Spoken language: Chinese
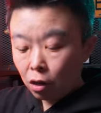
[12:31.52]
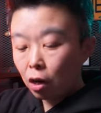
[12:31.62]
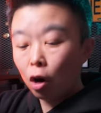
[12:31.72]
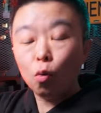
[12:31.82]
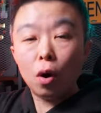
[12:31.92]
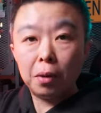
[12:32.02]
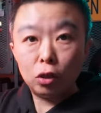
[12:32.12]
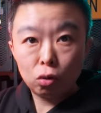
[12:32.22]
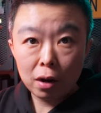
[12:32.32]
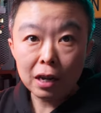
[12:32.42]
和我们
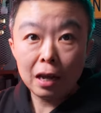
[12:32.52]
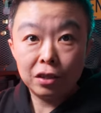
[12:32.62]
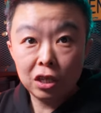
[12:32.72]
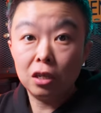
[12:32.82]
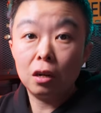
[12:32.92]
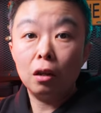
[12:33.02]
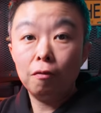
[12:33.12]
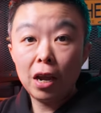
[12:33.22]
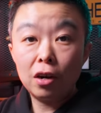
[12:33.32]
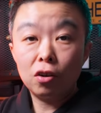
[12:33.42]
传感器上的
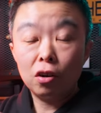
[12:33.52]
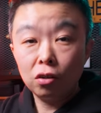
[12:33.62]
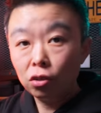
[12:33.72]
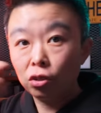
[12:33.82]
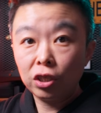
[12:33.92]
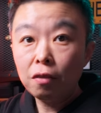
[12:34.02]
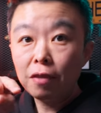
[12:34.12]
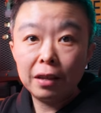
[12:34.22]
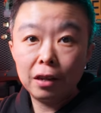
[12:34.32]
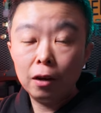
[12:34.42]
位置是相
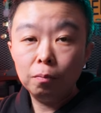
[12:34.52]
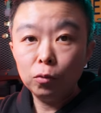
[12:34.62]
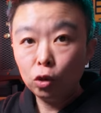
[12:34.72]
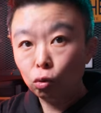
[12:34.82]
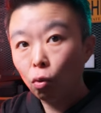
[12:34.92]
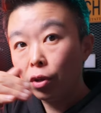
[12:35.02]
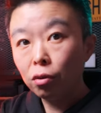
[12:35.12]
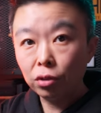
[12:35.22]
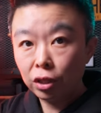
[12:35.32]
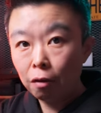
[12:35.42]
反的，左
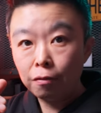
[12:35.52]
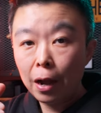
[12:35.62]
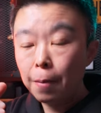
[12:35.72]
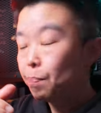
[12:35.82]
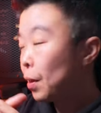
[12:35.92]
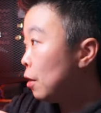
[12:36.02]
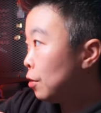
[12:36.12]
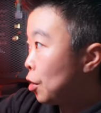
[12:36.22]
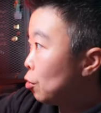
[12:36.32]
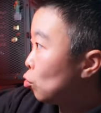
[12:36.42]
右相反。
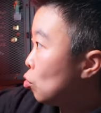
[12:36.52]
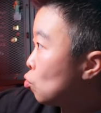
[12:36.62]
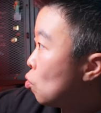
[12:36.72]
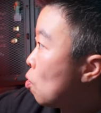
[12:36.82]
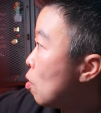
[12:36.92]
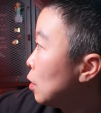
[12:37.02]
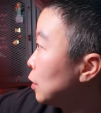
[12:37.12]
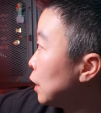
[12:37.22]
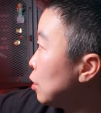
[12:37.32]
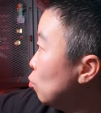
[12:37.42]
也就是说，如果
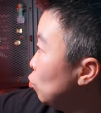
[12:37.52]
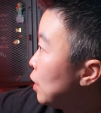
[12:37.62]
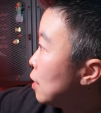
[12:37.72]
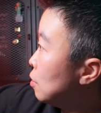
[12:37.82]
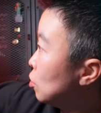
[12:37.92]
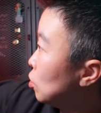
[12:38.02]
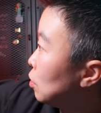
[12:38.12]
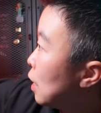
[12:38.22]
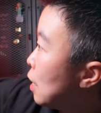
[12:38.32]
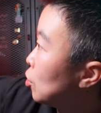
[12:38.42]
这个污点呢是
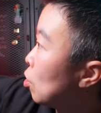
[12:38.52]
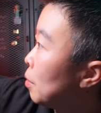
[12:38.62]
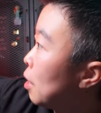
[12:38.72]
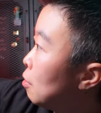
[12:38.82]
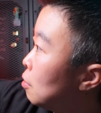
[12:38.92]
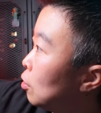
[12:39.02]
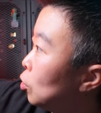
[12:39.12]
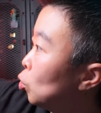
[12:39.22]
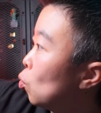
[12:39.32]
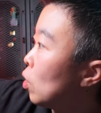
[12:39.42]
在照片的
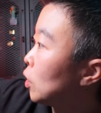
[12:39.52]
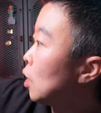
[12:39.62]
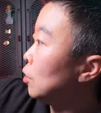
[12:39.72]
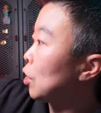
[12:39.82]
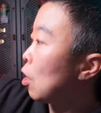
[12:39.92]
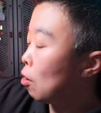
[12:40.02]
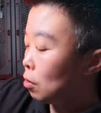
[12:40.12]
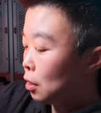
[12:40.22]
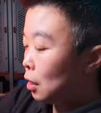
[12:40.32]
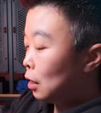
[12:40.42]
左上角，
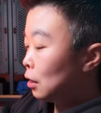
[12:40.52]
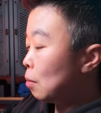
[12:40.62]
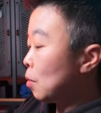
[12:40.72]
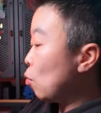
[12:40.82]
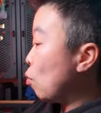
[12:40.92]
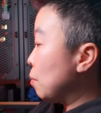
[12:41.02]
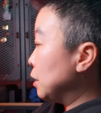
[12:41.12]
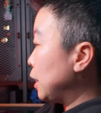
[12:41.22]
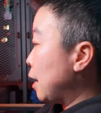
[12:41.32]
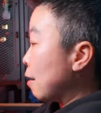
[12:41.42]
那么我
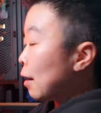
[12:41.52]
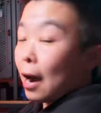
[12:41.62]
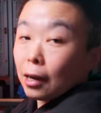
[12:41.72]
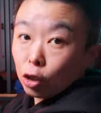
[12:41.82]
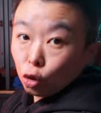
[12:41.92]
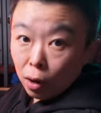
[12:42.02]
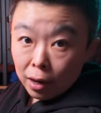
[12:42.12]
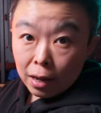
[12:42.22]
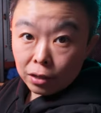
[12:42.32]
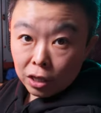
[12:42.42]
们这样看着传
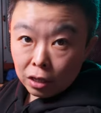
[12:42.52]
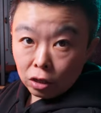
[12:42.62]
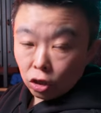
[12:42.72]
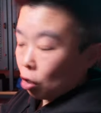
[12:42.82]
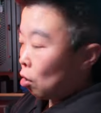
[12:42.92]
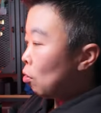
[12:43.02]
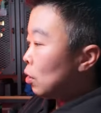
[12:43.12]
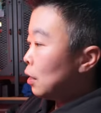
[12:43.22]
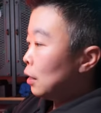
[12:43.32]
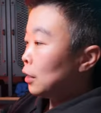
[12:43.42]
感器的时候，
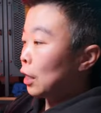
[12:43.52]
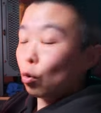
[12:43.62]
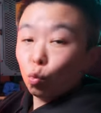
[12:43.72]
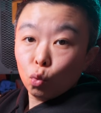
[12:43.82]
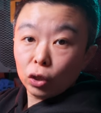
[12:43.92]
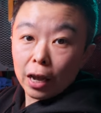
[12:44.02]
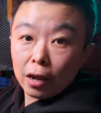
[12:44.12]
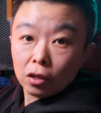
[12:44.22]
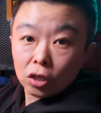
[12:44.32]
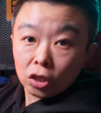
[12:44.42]
这个污点
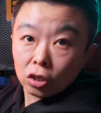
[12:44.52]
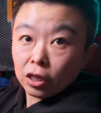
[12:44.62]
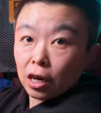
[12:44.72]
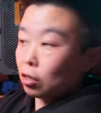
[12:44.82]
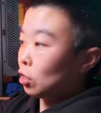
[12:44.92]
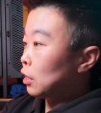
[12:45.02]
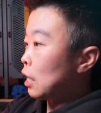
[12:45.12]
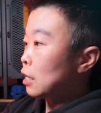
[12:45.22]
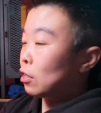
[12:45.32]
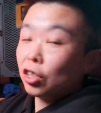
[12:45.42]
实际上是
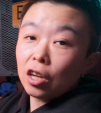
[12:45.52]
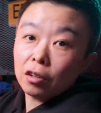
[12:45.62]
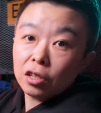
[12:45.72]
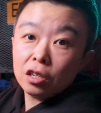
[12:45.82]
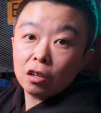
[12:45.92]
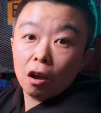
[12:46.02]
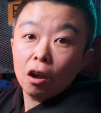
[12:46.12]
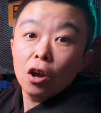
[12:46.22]
在这个相机的